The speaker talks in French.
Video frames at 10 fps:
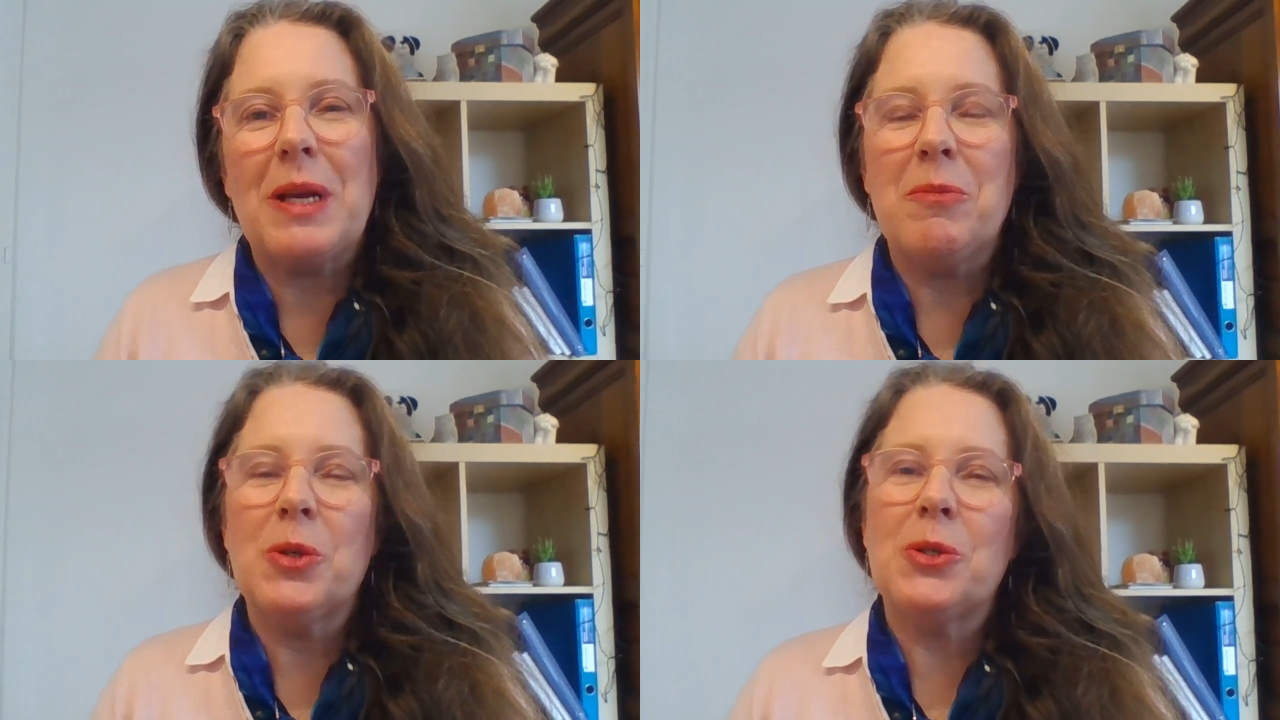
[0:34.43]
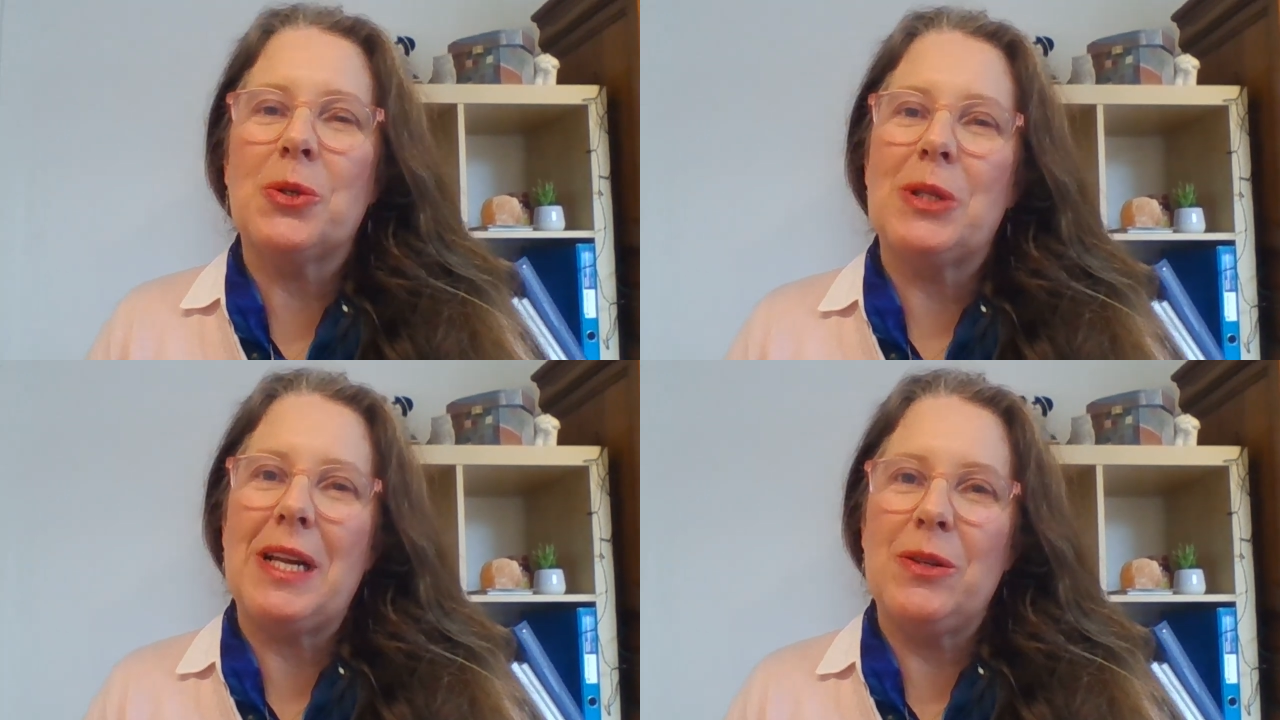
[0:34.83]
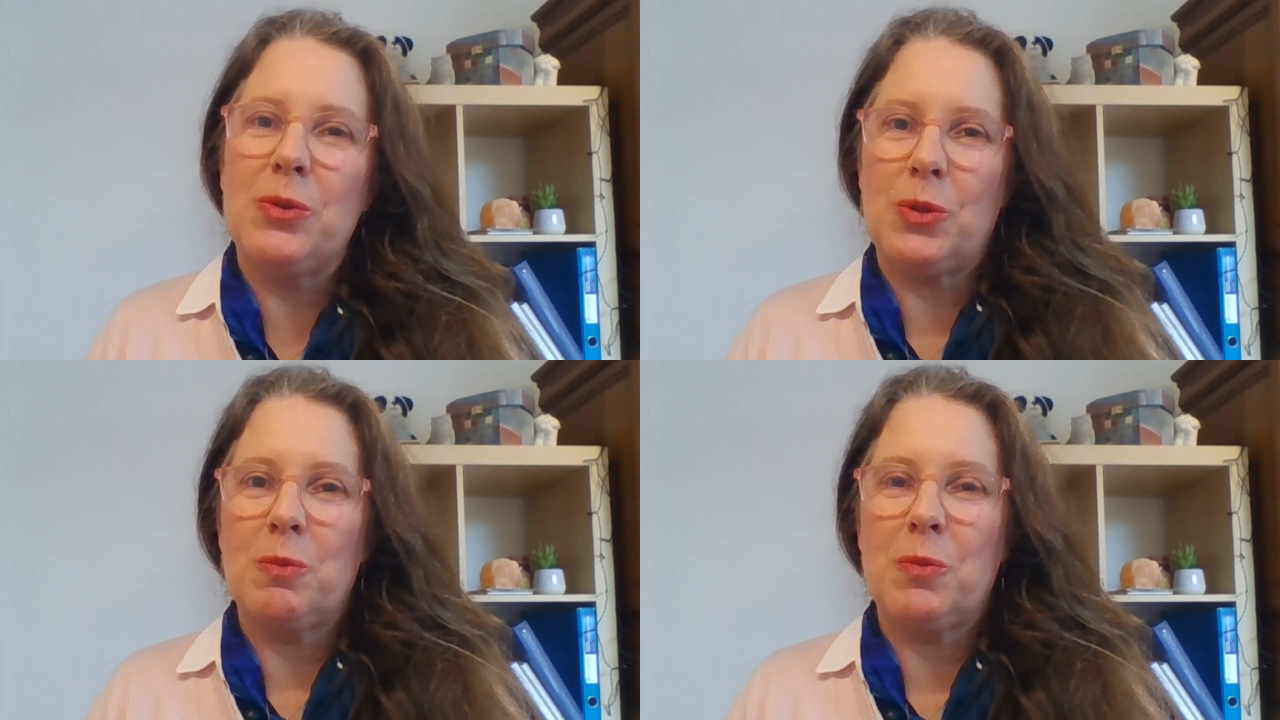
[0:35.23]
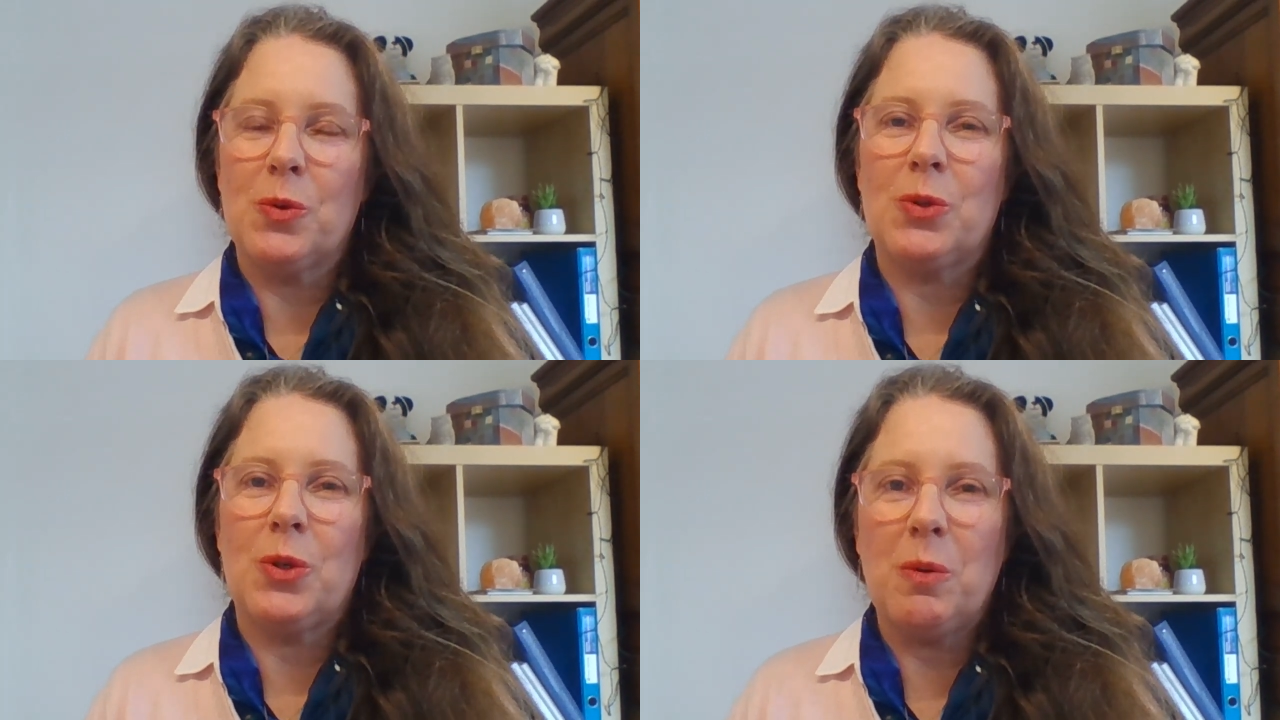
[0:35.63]
émotionnelle du
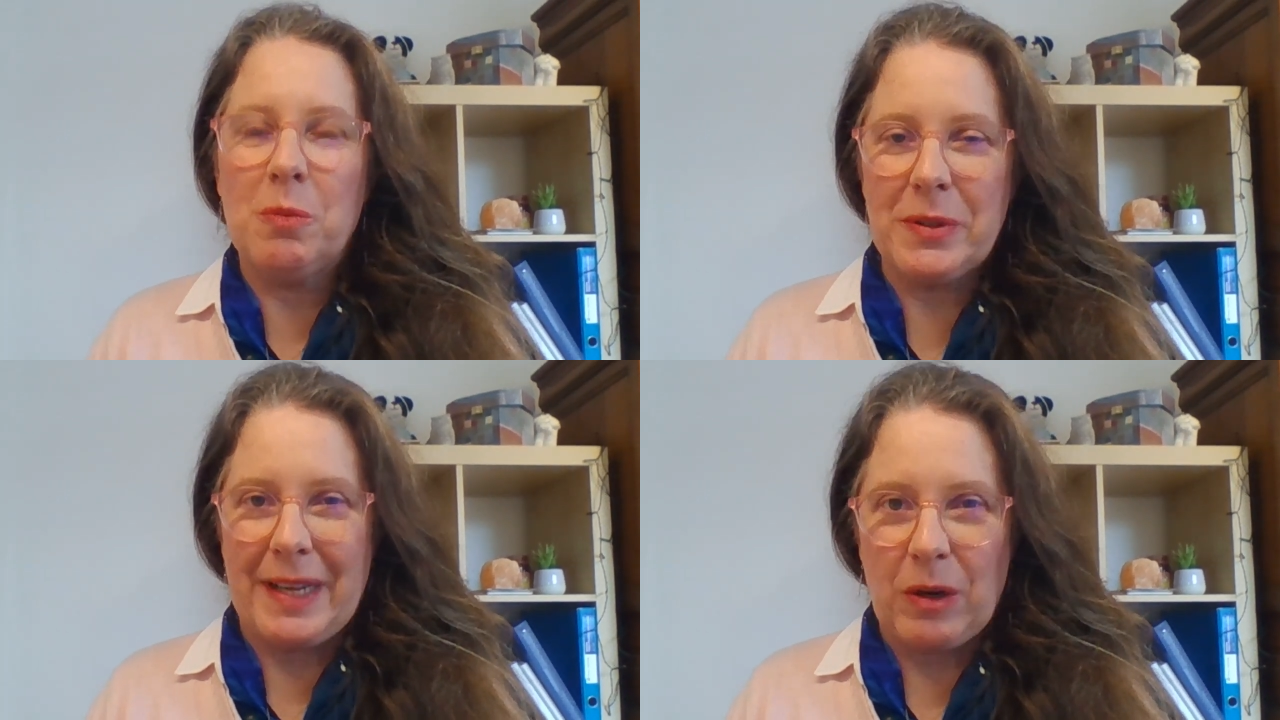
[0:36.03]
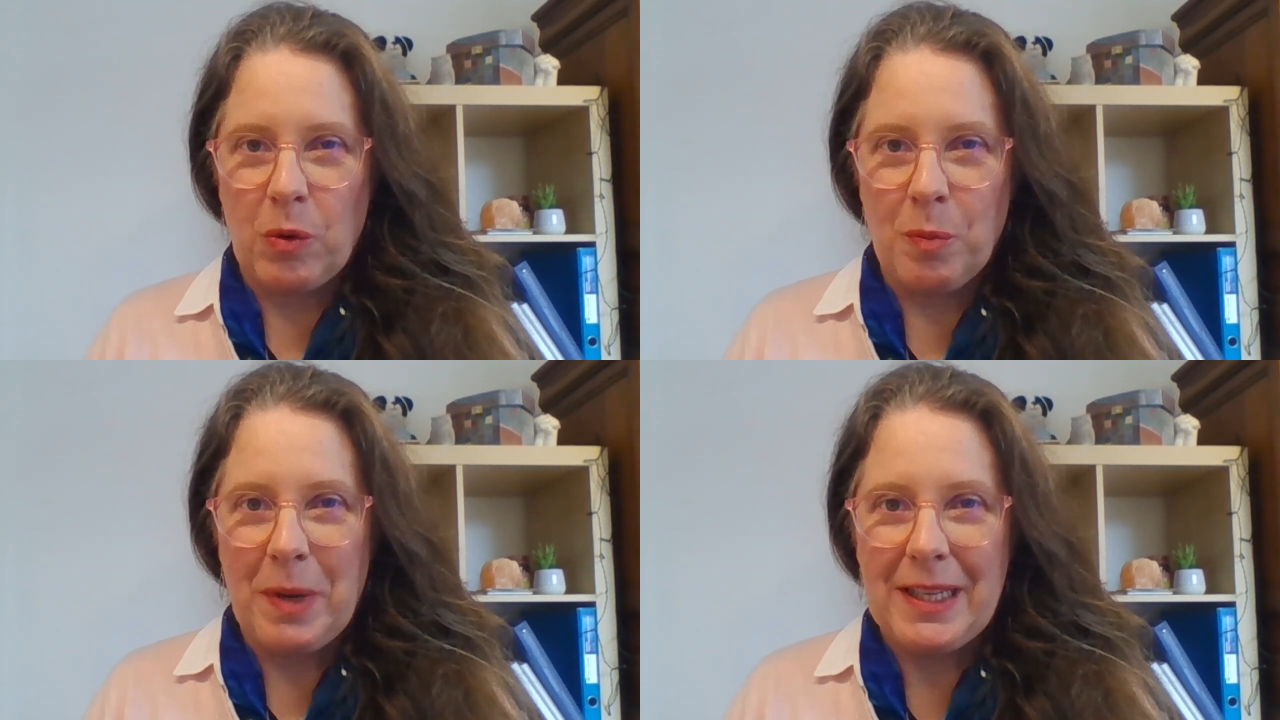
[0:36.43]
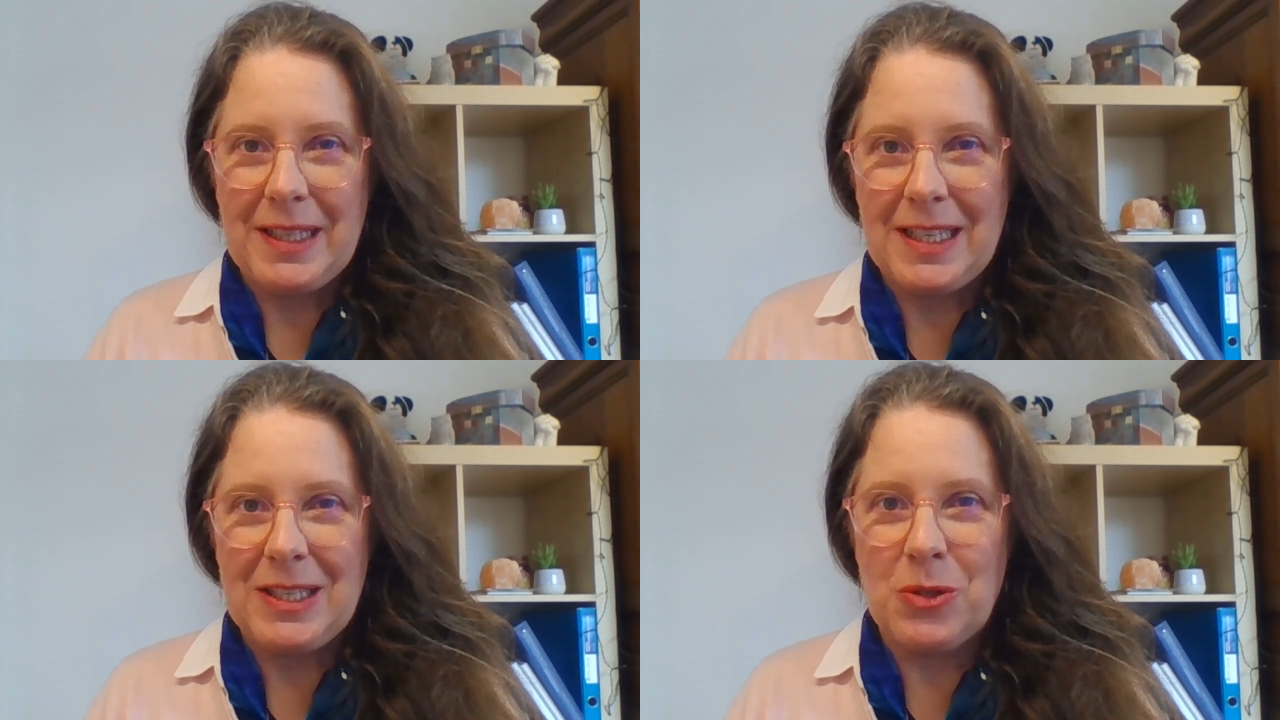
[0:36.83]
subconscient pour t'accompagner